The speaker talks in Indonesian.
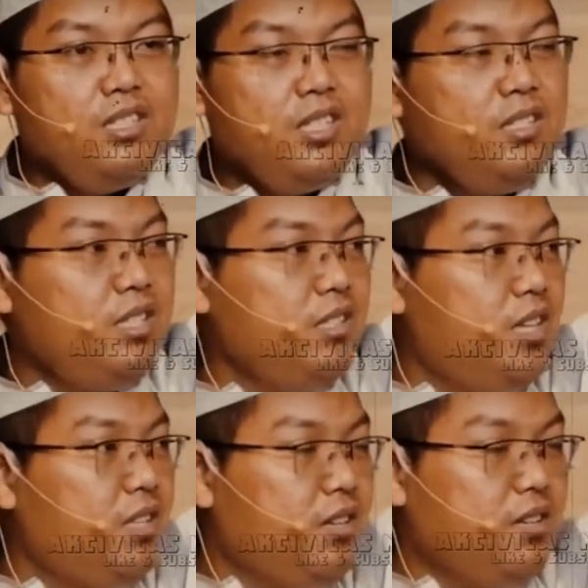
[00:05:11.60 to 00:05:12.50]
dan
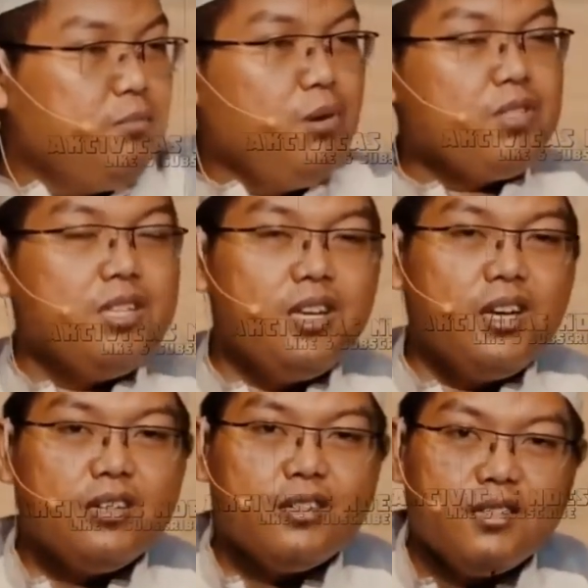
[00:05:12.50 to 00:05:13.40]
tidak mau tahu
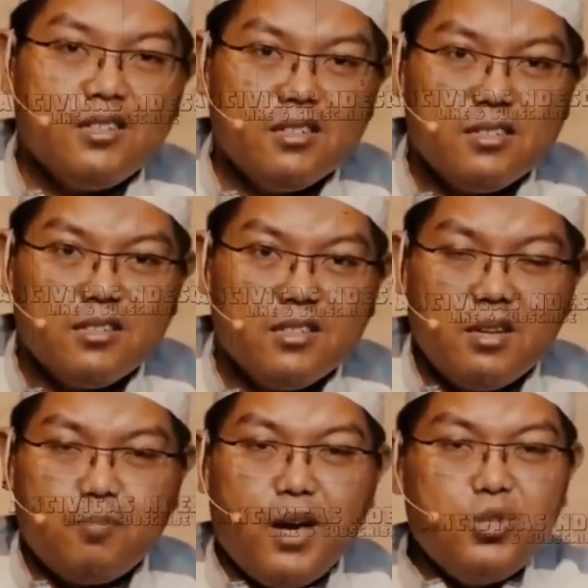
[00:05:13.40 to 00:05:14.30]
aja lah gitu
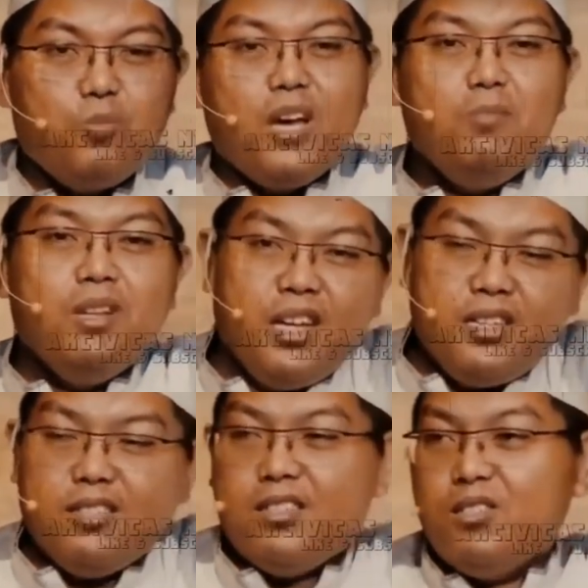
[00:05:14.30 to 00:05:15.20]
karena kenapa
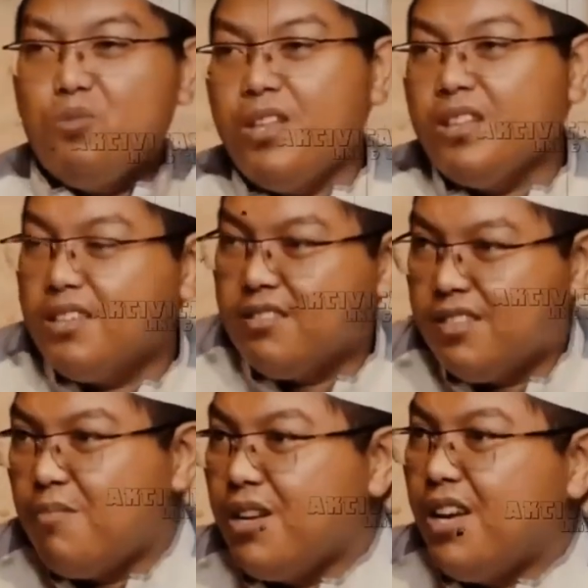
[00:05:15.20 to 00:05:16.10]
karena kalau itu
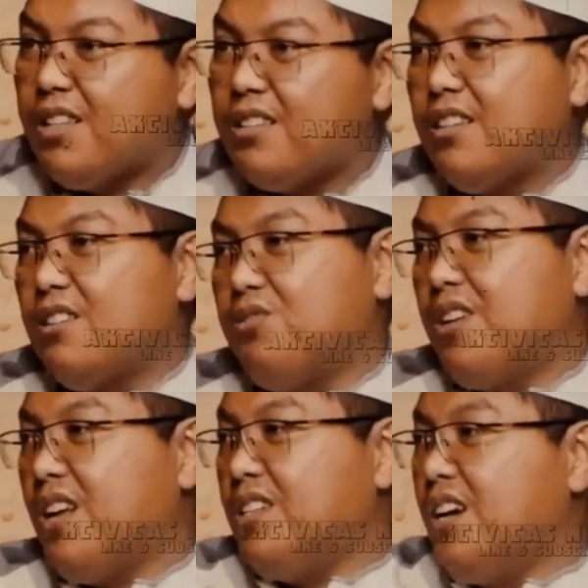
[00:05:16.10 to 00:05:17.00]
hal yang
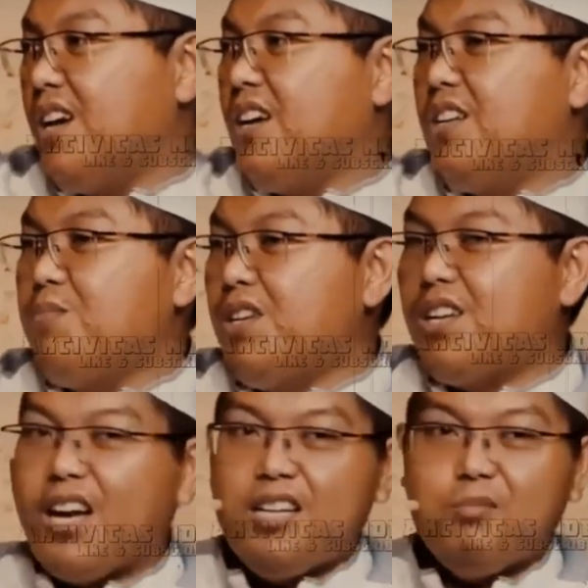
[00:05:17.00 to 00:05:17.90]
baik ya
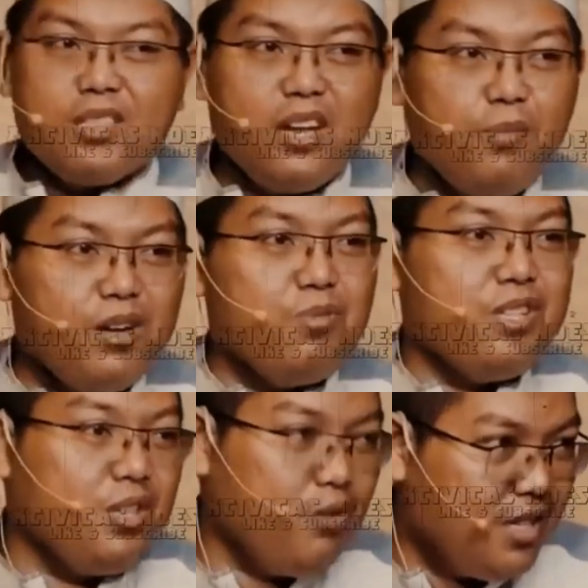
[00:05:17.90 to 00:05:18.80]
kita ikuti aja
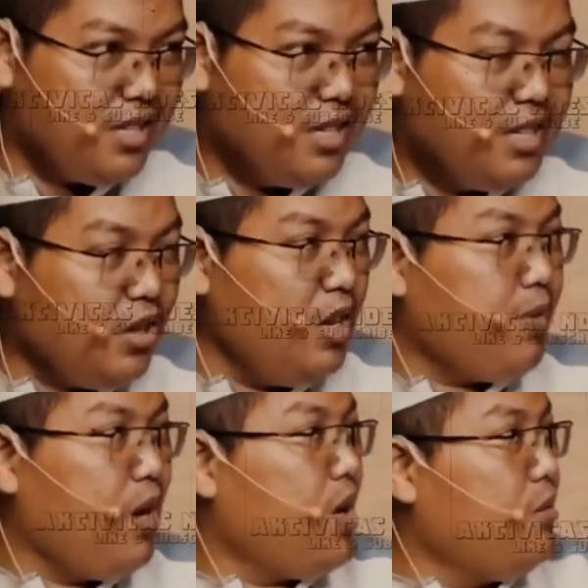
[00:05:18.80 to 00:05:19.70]
lah kalau hal itu
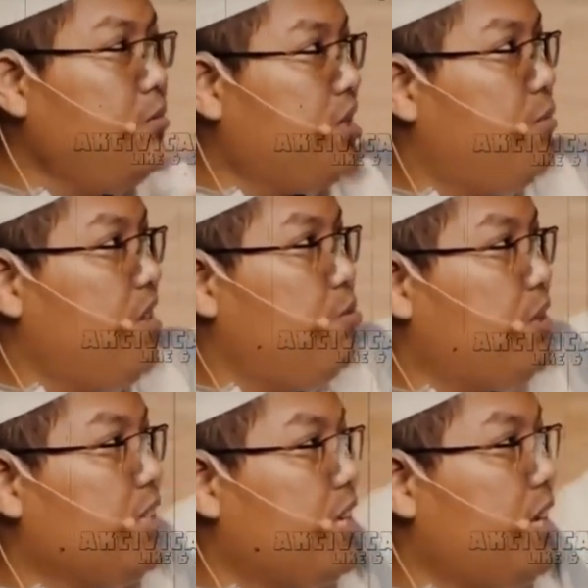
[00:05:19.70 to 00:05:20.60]
tidak baik
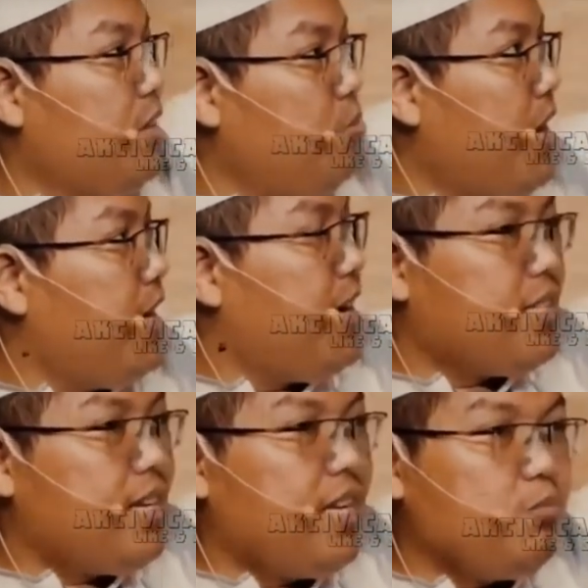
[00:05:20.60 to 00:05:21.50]
tidak sesuai syariat
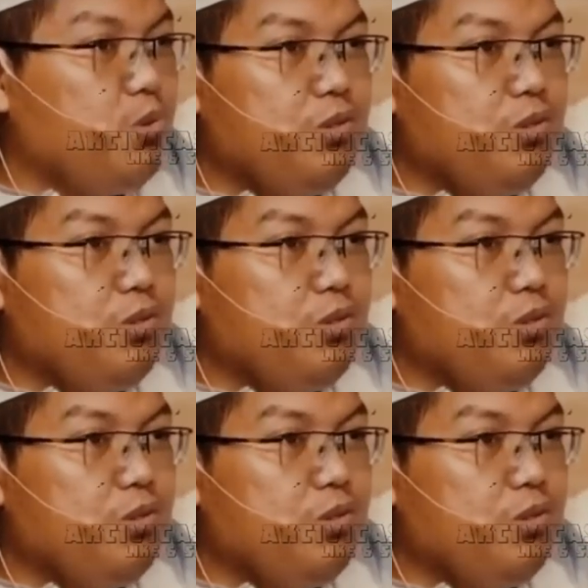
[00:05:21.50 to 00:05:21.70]
ya